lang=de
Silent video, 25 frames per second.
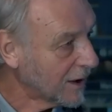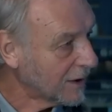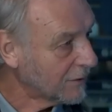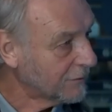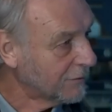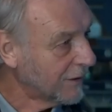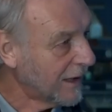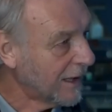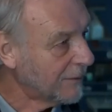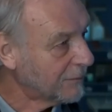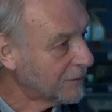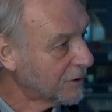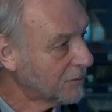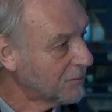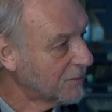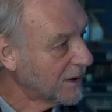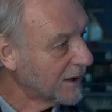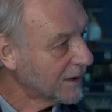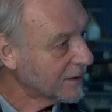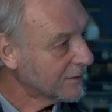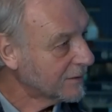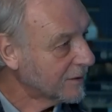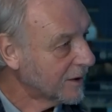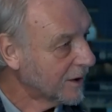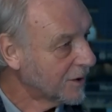lang warm
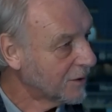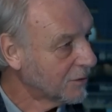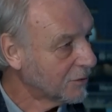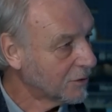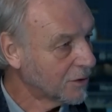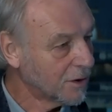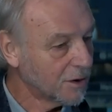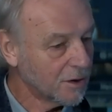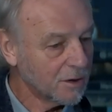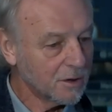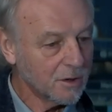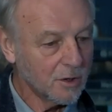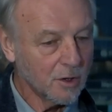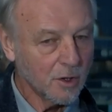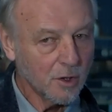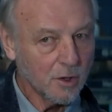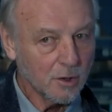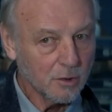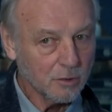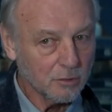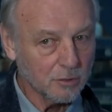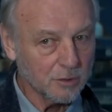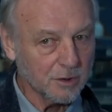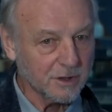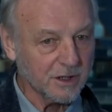gemacht, der Junge.
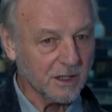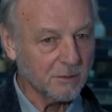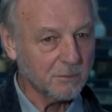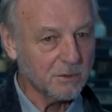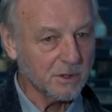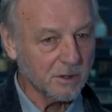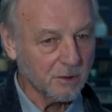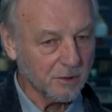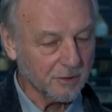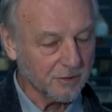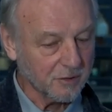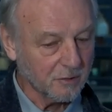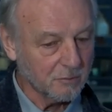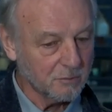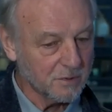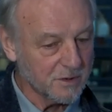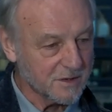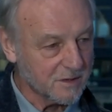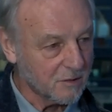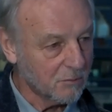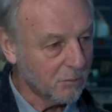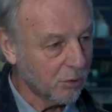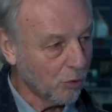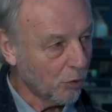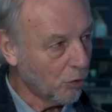Und ich habe ihn auch so ein
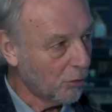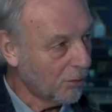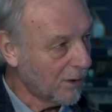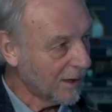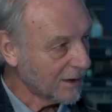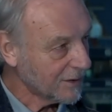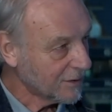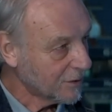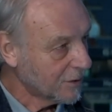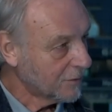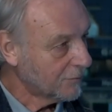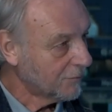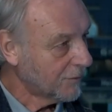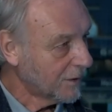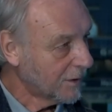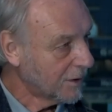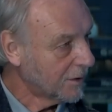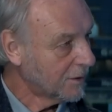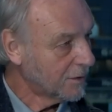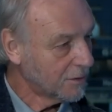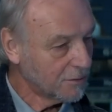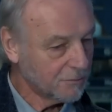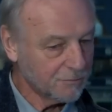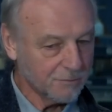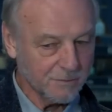bisschen beobachtet,
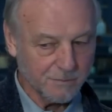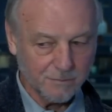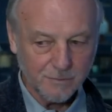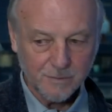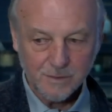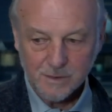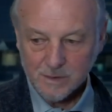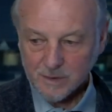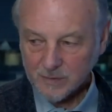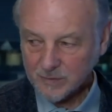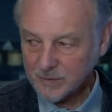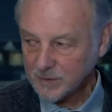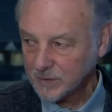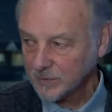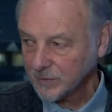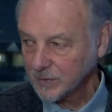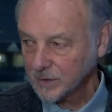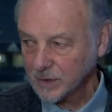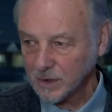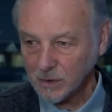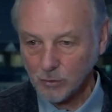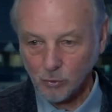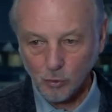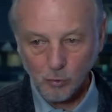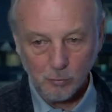weil wir
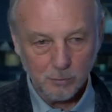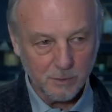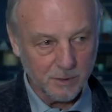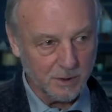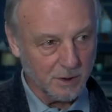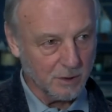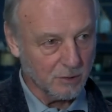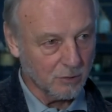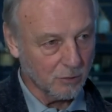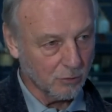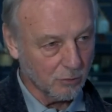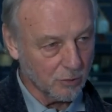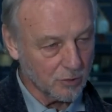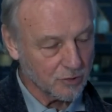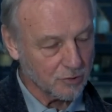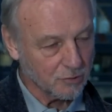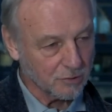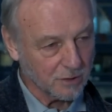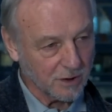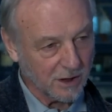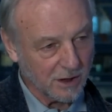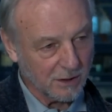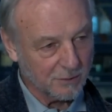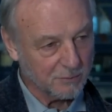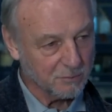sitzen ja oben in der Loge
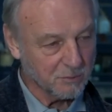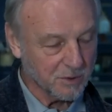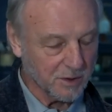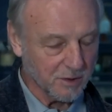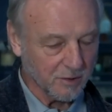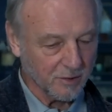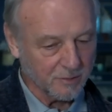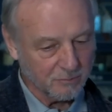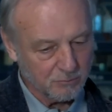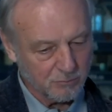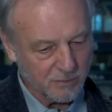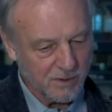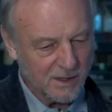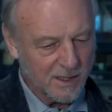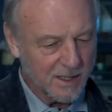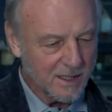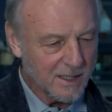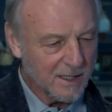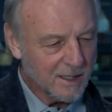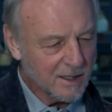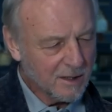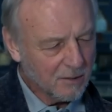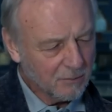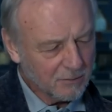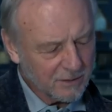und da habe ich mir dann,
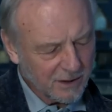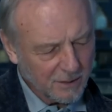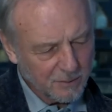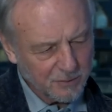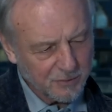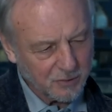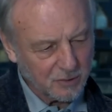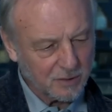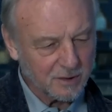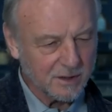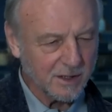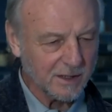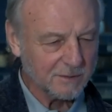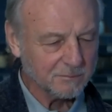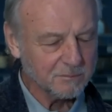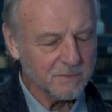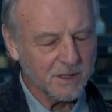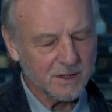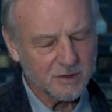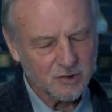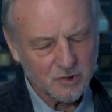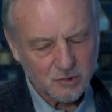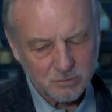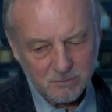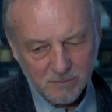und da habe ich so gedacht,
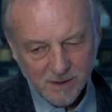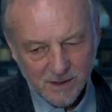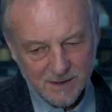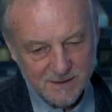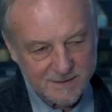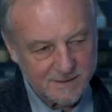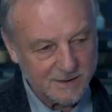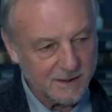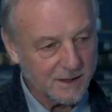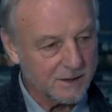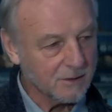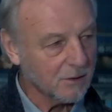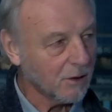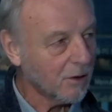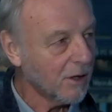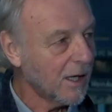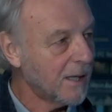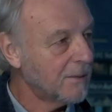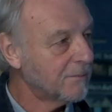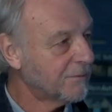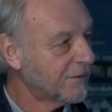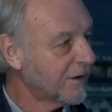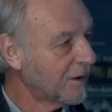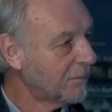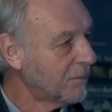Mensch, schmeiß den doch
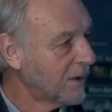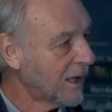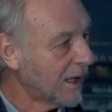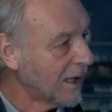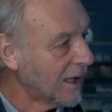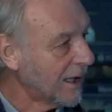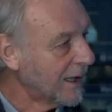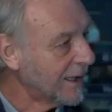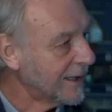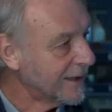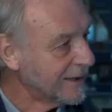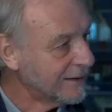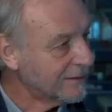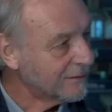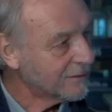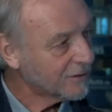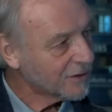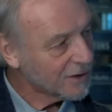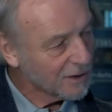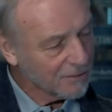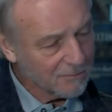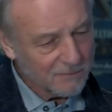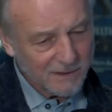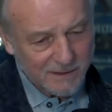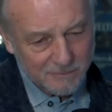einfach mal rein.
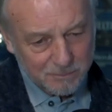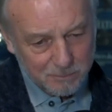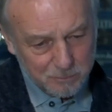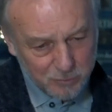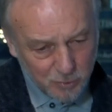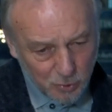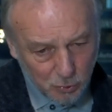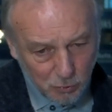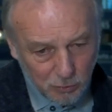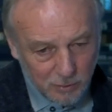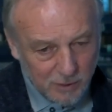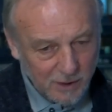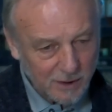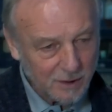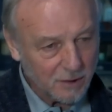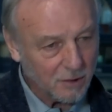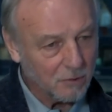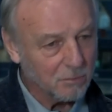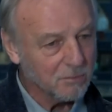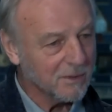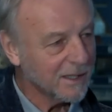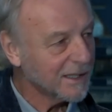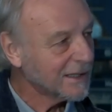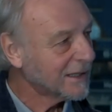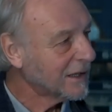Tu dir
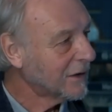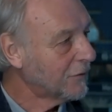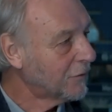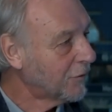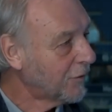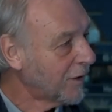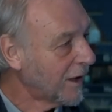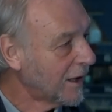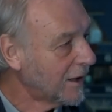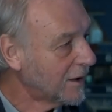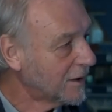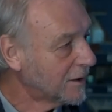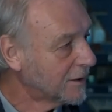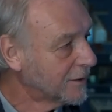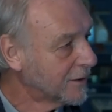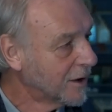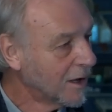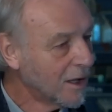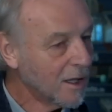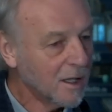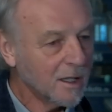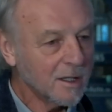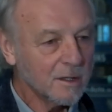doch mal einen Gefallen.